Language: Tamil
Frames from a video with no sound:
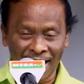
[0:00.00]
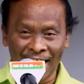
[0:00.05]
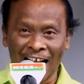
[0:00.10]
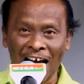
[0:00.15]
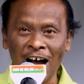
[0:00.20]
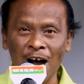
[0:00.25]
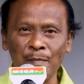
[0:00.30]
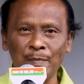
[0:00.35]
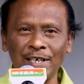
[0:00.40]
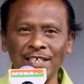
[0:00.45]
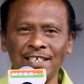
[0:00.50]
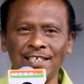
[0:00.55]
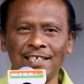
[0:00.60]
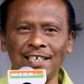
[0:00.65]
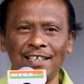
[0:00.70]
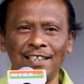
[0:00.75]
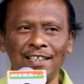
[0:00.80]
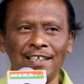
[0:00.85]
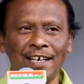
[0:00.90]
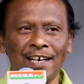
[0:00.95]

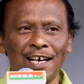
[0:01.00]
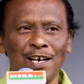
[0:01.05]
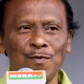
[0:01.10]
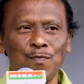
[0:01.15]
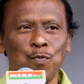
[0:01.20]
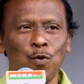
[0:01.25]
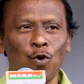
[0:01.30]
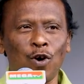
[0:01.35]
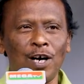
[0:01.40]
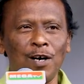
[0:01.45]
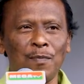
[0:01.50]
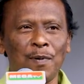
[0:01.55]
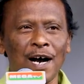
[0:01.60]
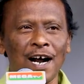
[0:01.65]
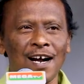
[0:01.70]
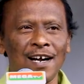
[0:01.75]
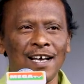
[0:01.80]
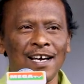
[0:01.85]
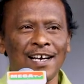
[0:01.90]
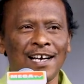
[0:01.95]
ராமச்சந்திரன்
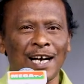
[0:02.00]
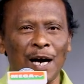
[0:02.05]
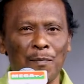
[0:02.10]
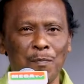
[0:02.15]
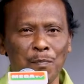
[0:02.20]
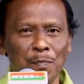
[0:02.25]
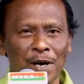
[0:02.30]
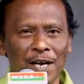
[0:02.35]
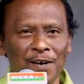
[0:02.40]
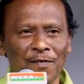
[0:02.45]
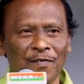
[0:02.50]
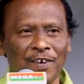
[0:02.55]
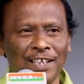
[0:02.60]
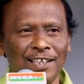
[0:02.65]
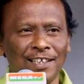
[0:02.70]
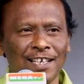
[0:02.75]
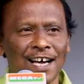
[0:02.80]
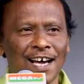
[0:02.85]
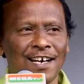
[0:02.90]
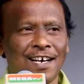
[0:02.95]
புகழ்பாட கம்பன்
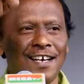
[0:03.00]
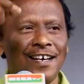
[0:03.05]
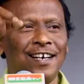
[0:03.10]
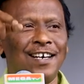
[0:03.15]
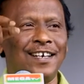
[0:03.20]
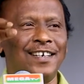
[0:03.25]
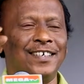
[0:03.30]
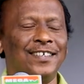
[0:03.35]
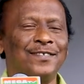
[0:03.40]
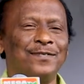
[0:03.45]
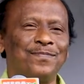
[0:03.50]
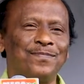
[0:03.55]
வந்தான் அன்று